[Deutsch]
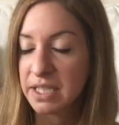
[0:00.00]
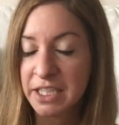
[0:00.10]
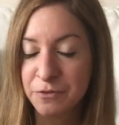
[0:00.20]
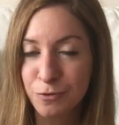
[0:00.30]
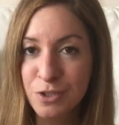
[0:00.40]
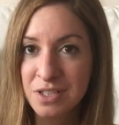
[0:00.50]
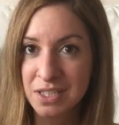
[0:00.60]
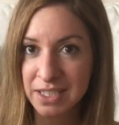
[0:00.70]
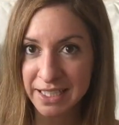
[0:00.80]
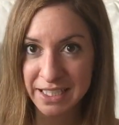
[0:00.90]
Ich
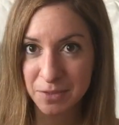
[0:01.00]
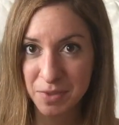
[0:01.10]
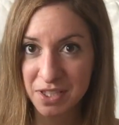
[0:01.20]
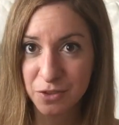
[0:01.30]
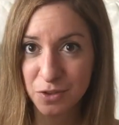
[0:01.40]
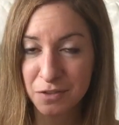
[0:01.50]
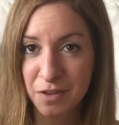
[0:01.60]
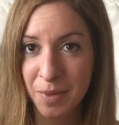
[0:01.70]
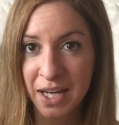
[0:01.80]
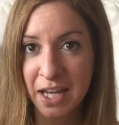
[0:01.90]
wusste nicht, bis ich
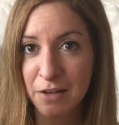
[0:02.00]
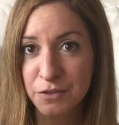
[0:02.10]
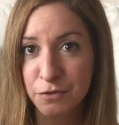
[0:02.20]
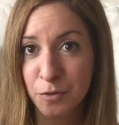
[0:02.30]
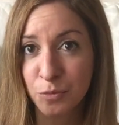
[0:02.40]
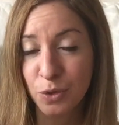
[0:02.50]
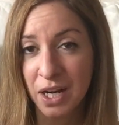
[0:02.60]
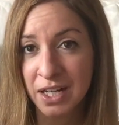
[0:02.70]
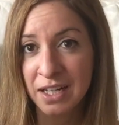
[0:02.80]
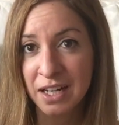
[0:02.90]
ungefähr bei der Hälfte vom Buch
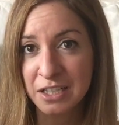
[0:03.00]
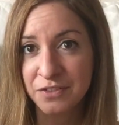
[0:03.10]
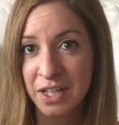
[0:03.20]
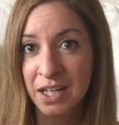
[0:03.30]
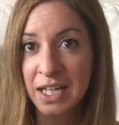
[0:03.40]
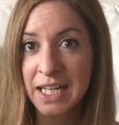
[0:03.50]
angelangt war,